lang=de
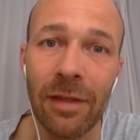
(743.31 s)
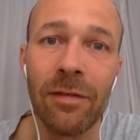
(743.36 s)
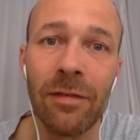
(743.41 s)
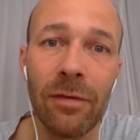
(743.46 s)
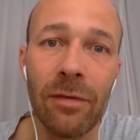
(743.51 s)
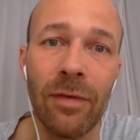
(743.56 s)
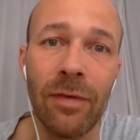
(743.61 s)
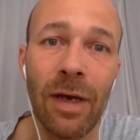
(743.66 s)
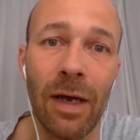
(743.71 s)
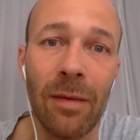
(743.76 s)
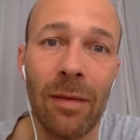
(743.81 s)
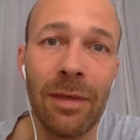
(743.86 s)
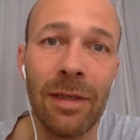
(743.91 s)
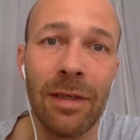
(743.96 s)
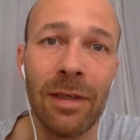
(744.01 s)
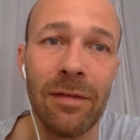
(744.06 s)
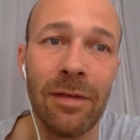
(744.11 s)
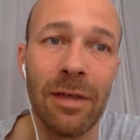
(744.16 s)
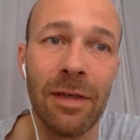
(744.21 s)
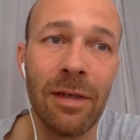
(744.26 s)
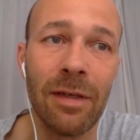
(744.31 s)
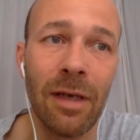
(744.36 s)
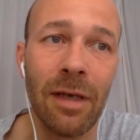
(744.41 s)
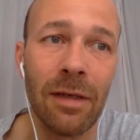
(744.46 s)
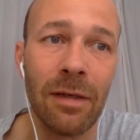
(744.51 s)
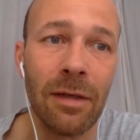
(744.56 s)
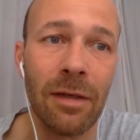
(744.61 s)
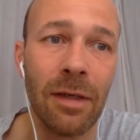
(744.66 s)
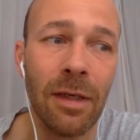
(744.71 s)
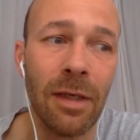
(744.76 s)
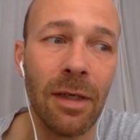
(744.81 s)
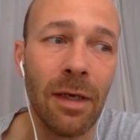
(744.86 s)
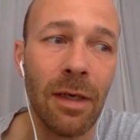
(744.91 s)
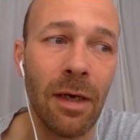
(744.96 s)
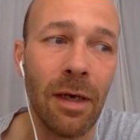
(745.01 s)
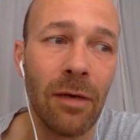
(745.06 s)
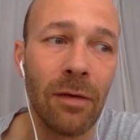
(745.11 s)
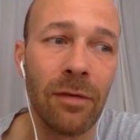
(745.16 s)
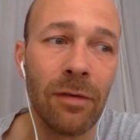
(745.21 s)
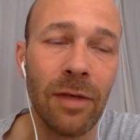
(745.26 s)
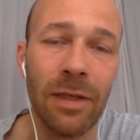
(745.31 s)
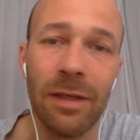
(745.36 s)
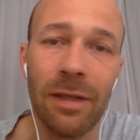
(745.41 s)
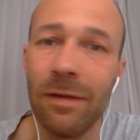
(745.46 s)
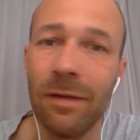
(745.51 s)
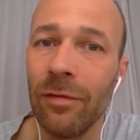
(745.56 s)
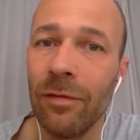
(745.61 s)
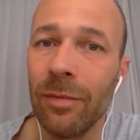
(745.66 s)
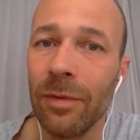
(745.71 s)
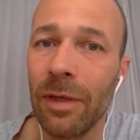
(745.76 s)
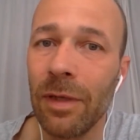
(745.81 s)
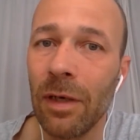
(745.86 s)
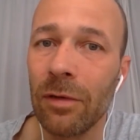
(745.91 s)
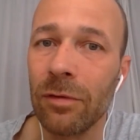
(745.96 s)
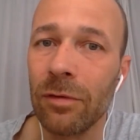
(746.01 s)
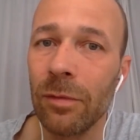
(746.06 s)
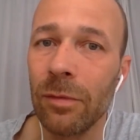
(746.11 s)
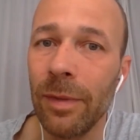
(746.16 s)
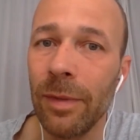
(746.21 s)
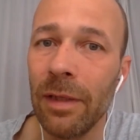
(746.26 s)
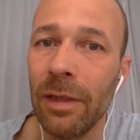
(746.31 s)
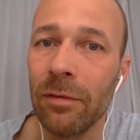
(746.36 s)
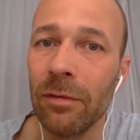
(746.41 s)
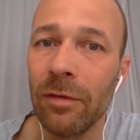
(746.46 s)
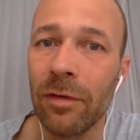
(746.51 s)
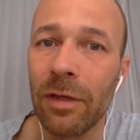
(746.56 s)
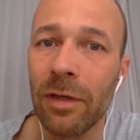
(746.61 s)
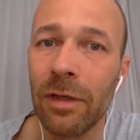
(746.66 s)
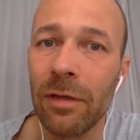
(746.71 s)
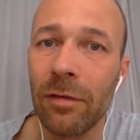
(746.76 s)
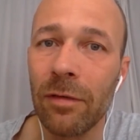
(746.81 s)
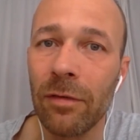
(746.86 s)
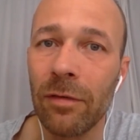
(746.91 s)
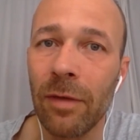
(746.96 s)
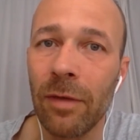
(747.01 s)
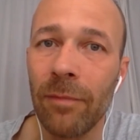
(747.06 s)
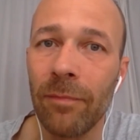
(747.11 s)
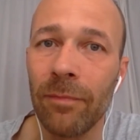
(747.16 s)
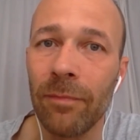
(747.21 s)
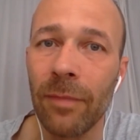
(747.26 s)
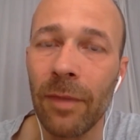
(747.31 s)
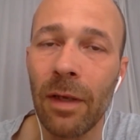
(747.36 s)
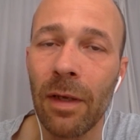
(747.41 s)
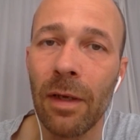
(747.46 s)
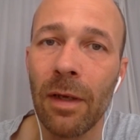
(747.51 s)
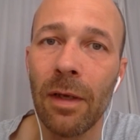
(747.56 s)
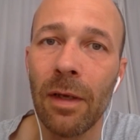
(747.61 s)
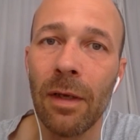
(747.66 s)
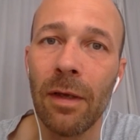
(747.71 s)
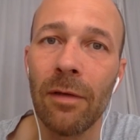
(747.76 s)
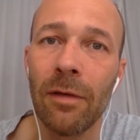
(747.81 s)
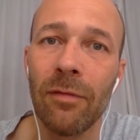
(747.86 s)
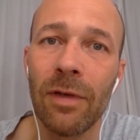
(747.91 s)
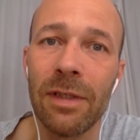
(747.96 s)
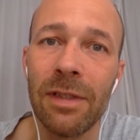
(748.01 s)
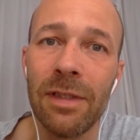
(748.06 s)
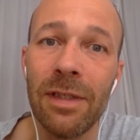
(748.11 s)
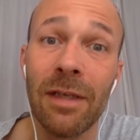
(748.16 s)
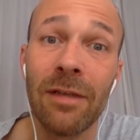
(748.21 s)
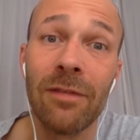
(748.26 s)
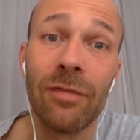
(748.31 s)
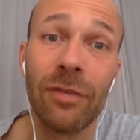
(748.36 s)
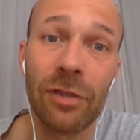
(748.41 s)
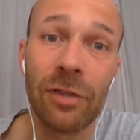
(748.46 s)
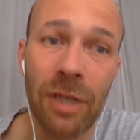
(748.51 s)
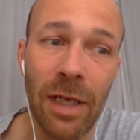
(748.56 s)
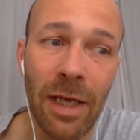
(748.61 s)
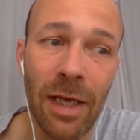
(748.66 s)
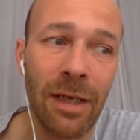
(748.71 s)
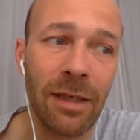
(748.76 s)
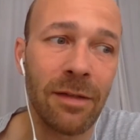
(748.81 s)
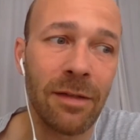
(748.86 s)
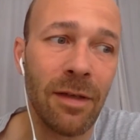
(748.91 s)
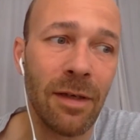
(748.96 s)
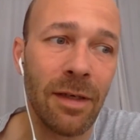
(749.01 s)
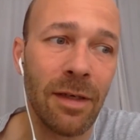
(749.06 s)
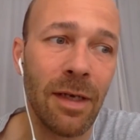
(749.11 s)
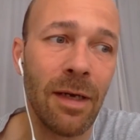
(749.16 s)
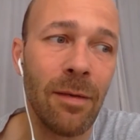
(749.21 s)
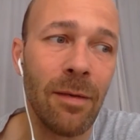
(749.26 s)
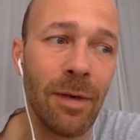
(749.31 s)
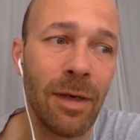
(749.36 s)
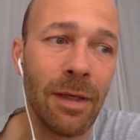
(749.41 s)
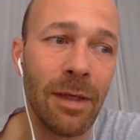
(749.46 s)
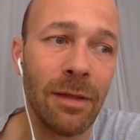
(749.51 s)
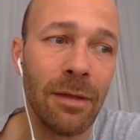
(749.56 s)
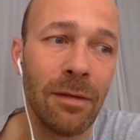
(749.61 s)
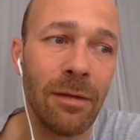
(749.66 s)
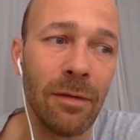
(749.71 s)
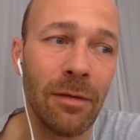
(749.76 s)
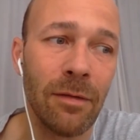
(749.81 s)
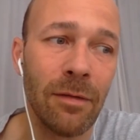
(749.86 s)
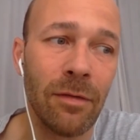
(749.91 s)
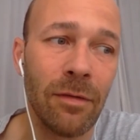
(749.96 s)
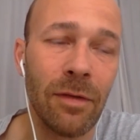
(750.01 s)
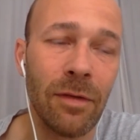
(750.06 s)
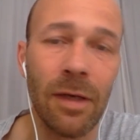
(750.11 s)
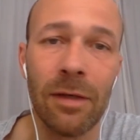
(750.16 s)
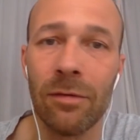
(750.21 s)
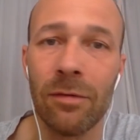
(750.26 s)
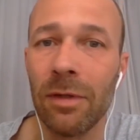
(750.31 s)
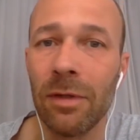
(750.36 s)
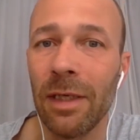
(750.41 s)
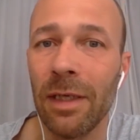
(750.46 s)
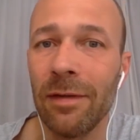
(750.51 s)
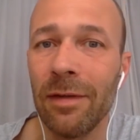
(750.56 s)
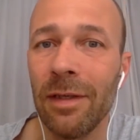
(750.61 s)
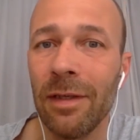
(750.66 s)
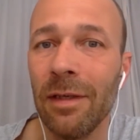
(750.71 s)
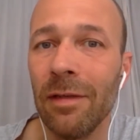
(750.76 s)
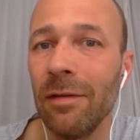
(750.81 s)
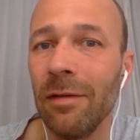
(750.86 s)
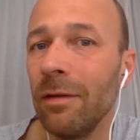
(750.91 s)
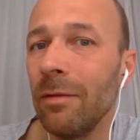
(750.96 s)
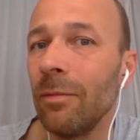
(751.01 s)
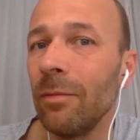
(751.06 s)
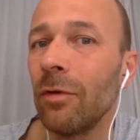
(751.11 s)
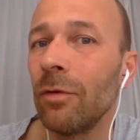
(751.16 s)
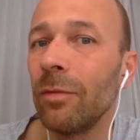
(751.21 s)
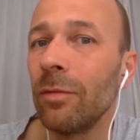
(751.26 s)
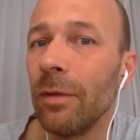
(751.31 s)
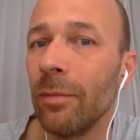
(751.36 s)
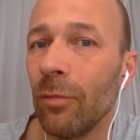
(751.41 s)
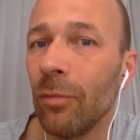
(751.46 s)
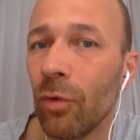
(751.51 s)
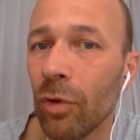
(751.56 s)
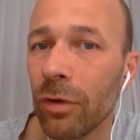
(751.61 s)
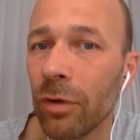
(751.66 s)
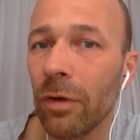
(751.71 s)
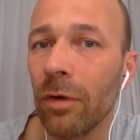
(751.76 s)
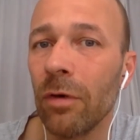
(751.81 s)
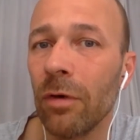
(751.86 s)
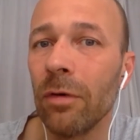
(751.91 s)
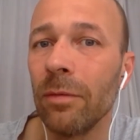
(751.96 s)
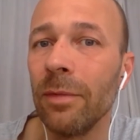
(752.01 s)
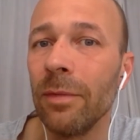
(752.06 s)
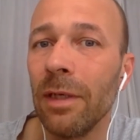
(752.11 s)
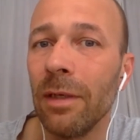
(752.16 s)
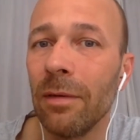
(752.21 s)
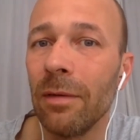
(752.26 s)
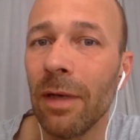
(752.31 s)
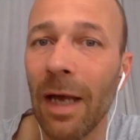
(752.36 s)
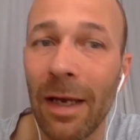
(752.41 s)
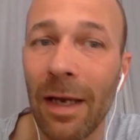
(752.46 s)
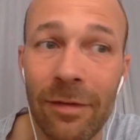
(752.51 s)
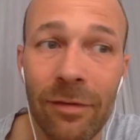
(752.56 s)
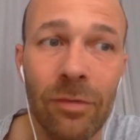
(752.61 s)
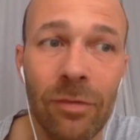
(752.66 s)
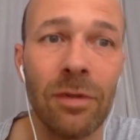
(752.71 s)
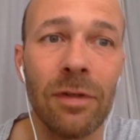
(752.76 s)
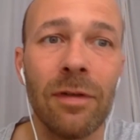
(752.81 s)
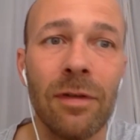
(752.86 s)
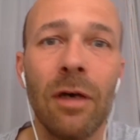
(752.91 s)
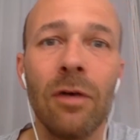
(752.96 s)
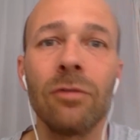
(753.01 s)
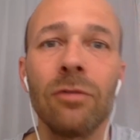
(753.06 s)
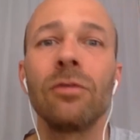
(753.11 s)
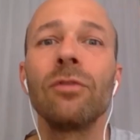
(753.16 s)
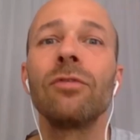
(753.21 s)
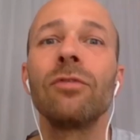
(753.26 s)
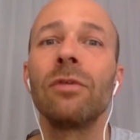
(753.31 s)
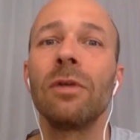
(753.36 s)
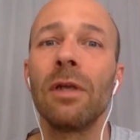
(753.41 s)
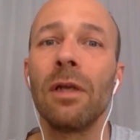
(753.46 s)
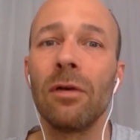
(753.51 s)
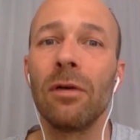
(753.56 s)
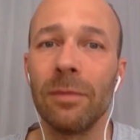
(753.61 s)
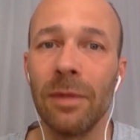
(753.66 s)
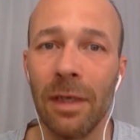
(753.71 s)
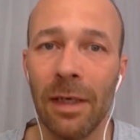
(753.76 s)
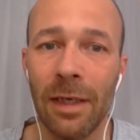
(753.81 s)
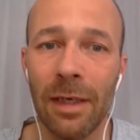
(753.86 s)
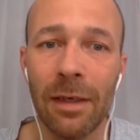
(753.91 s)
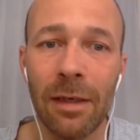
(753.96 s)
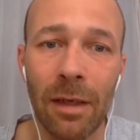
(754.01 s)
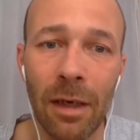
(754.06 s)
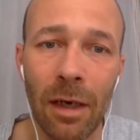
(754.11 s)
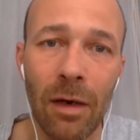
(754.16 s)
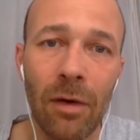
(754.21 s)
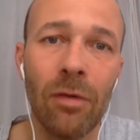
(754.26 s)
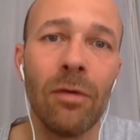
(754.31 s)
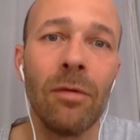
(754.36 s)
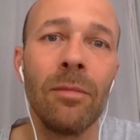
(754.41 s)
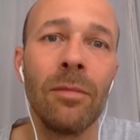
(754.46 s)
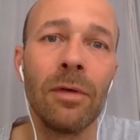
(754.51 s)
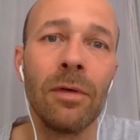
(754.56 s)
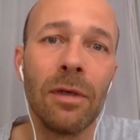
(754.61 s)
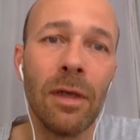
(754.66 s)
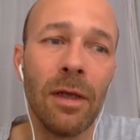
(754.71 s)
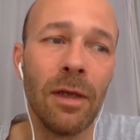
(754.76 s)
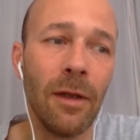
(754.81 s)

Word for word: sind. Wir arbeiten jetzt in der Tat auch sehr intensiv mit der Automobilindustrie zusammen weil die jetzt verstärkt daran arbeiten, zu sagen, okay, es geht jetzt nicht nur um den Motor, um die Leistung des Autos, sondern auch um den Innenraum und